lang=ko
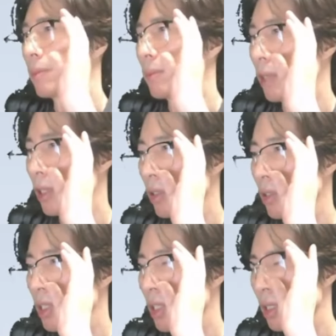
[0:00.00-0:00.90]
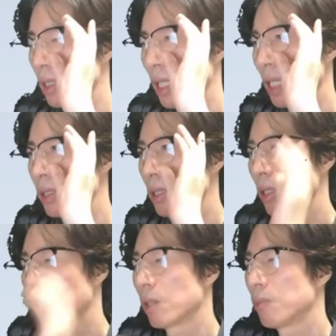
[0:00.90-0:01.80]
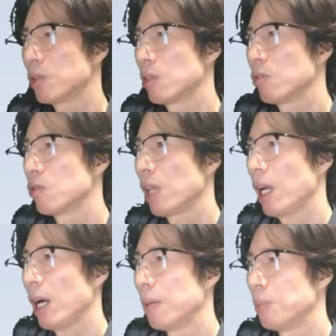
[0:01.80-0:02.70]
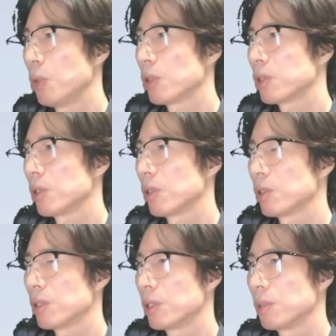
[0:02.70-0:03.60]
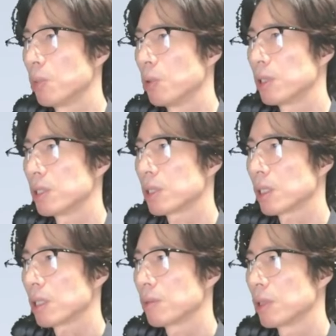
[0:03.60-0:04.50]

그래서 지금까지 여러분들 눈에 안 보였던 것들이 보이기 시작.